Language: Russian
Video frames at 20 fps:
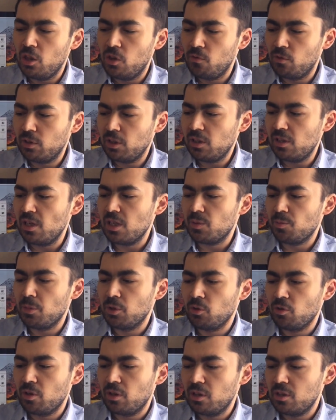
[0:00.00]
вот если я
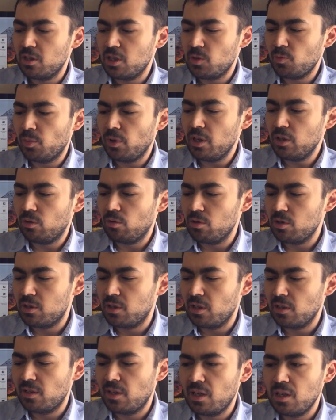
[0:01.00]
смотрю на этот дисплей, то
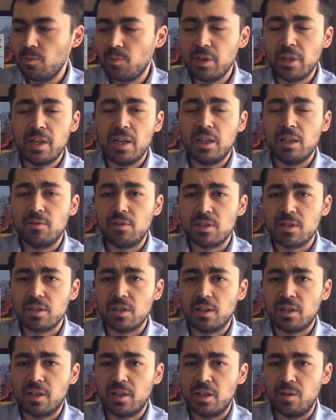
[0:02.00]
есть если не
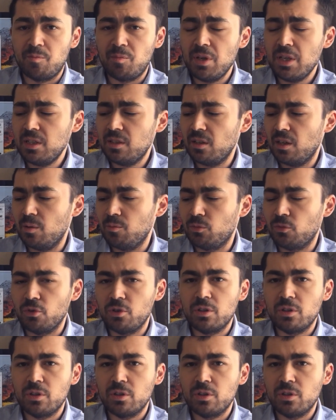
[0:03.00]
приглядываться к пикселям,